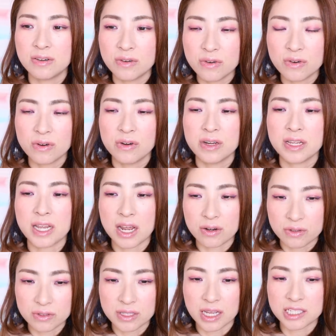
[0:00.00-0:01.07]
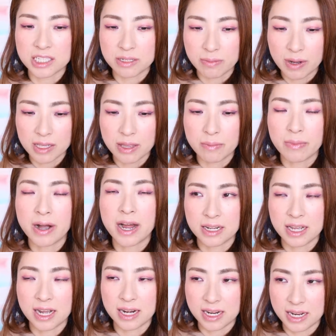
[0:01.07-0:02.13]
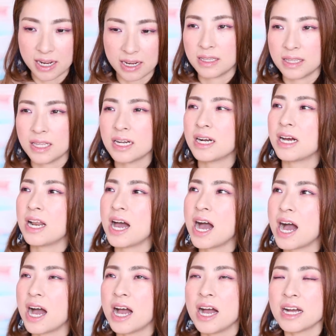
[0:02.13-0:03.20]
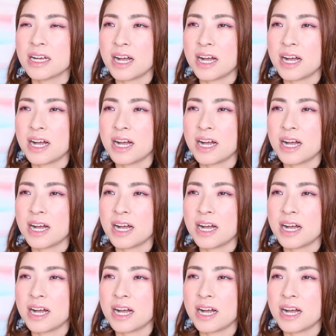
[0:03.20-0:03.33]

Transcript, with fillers: をやる立場でもありだから